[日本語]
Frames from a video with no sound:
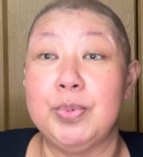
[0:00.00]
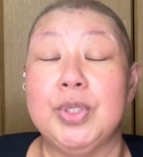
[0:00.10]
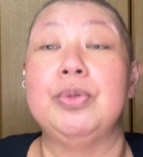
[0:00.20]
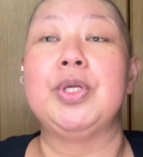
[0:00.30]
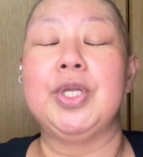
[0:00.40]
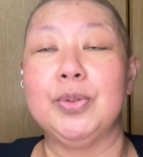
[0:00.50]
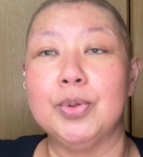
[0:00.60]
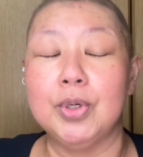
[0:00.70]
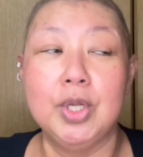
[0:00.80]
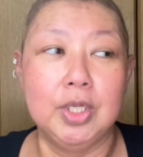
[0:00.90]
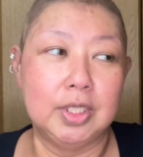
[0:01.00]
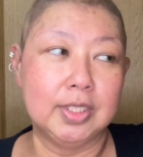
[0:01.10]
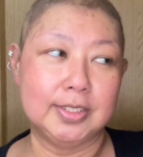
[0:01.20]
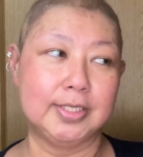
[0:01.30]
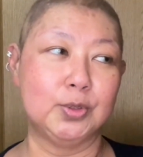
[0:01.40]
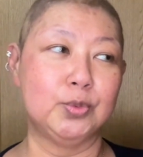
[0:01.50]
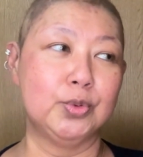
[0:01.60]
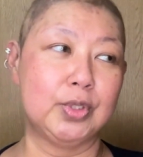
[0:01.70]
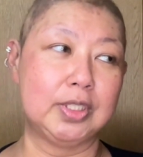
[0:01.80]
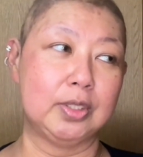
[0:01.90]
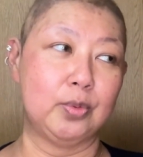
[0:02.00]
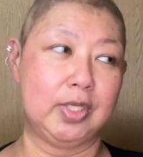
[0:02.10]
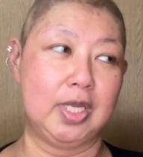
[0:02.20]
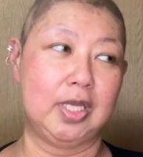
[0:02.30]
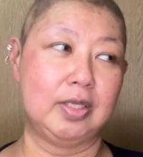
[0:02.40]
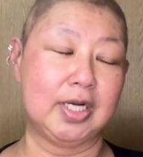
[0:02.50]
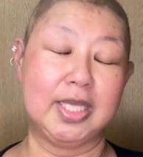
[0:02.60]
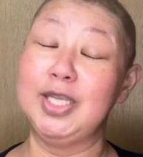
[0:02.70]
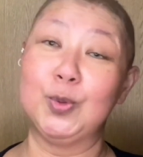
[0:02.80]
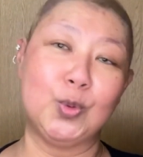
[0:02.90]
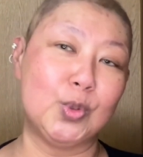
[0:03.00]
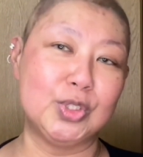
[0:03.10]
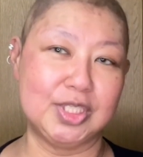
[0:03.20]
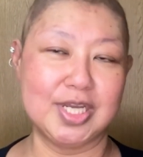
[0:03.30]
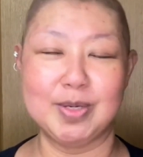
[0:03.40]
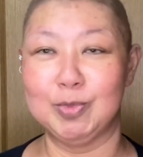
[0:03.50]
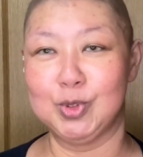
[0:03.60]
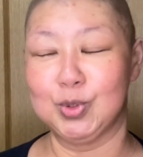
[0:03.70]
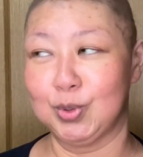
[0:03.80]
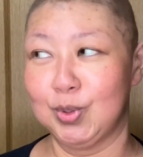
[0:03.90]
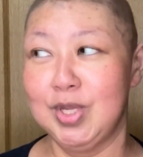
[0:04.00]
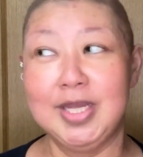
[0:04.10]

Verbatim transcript: べてるんだけどなんかねその方とはねなんか意気投合してもうちょっと